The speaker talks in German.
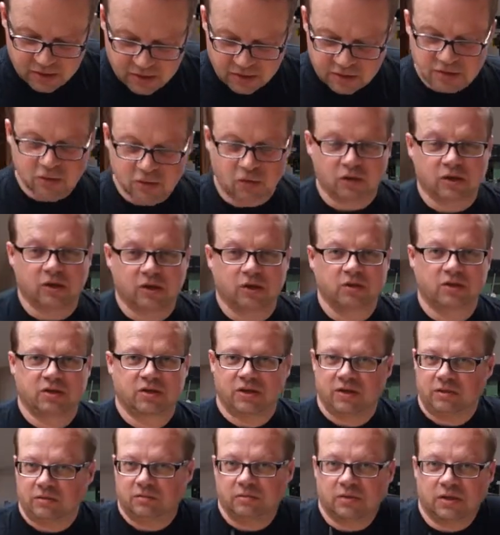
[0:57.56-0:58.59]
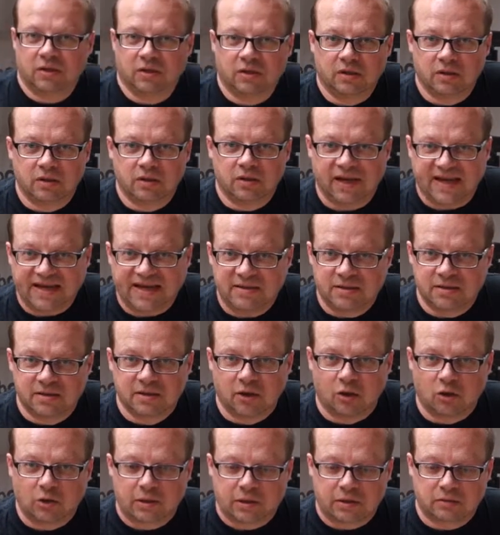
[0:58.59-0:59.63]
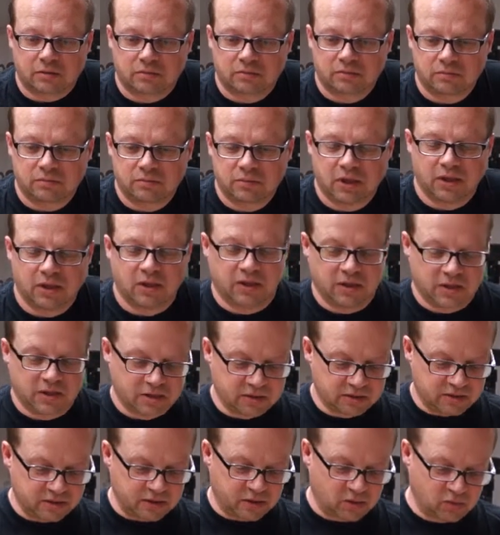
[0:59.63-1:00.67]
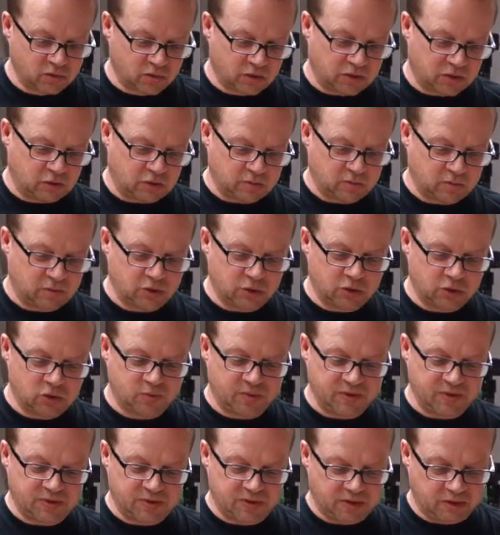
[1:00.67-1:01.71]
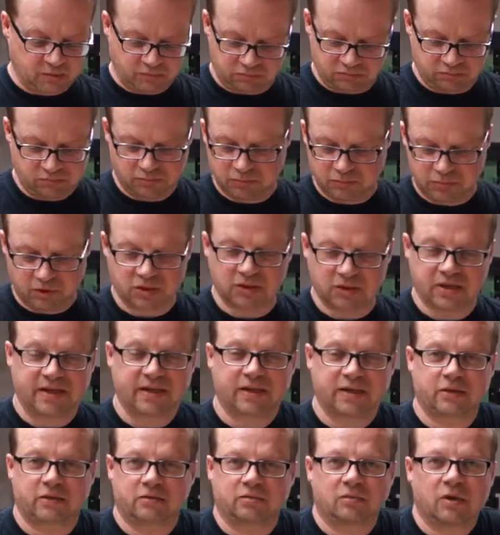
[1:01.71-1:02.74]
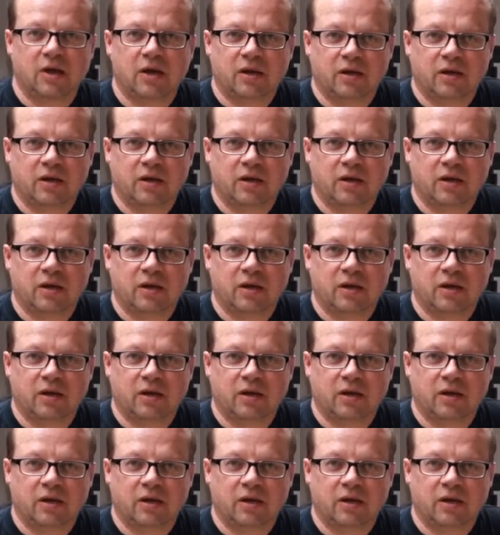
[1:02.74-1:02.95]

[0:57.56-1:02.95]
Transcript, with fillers: sogenannte Reißnadeln. Die haben da eine Hartmetallspitze, das reicht.